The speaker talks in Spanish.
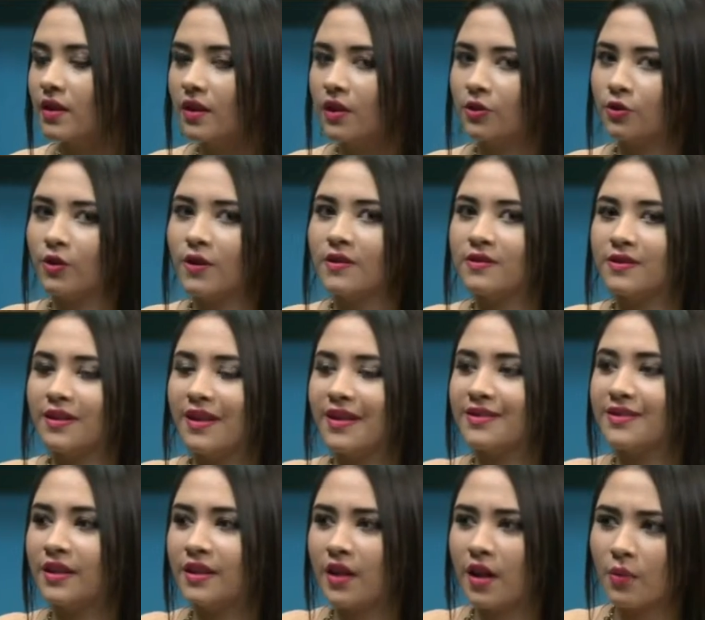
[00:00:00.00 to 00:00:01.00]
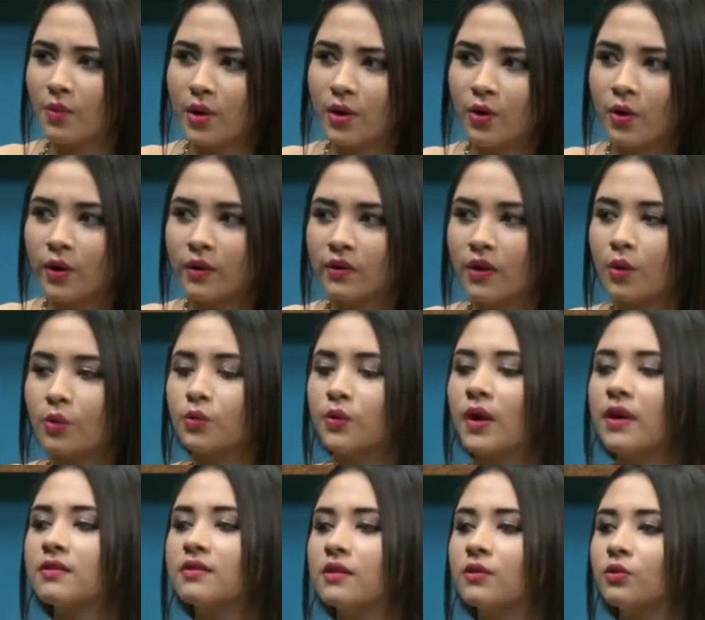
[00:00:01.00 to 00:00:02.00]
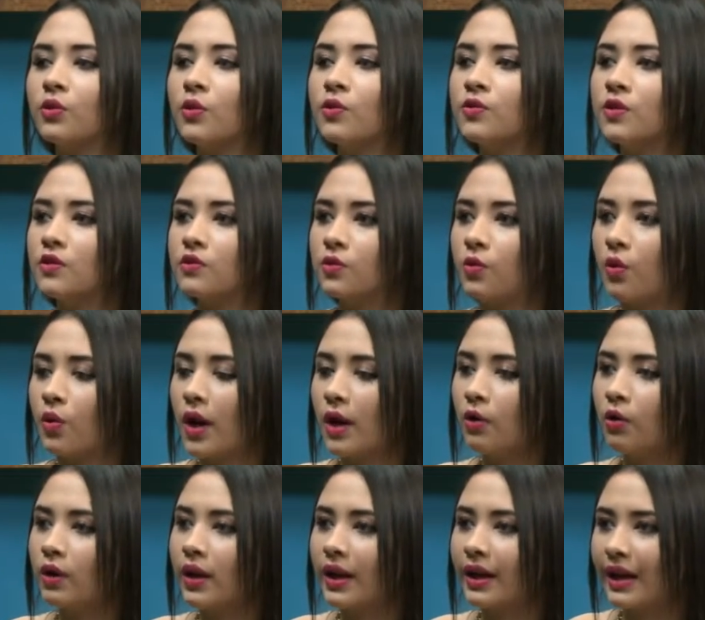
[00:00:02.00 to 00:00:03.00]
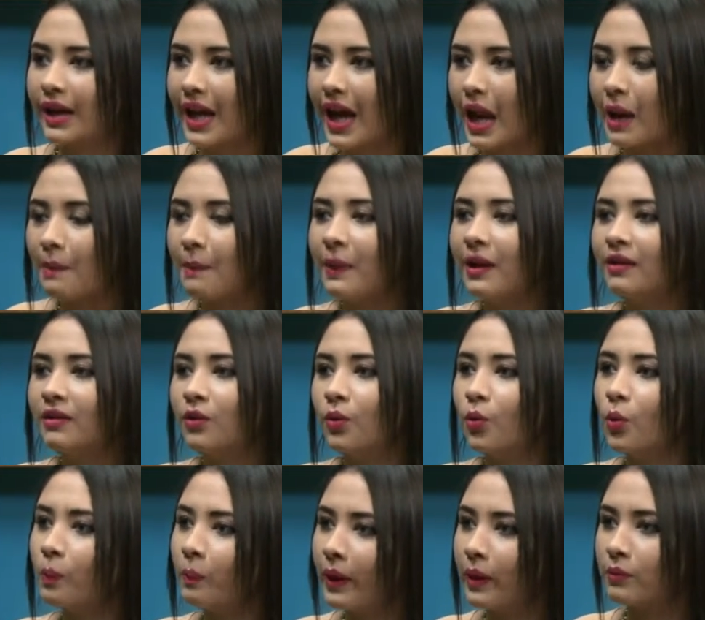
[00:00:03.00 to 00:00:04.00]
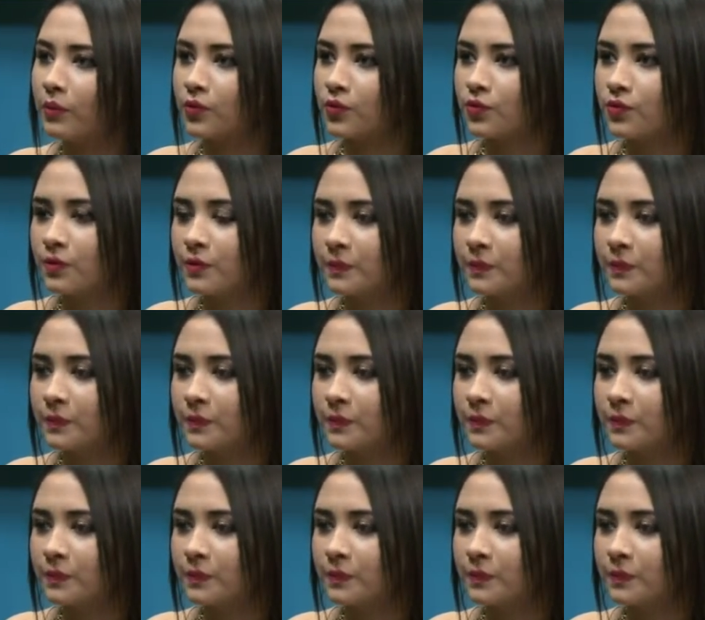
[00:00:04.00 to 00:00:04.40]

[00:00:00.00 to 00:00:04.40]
Entonces, sería bueno endeudarse entonces con algo que realmente ocupemos.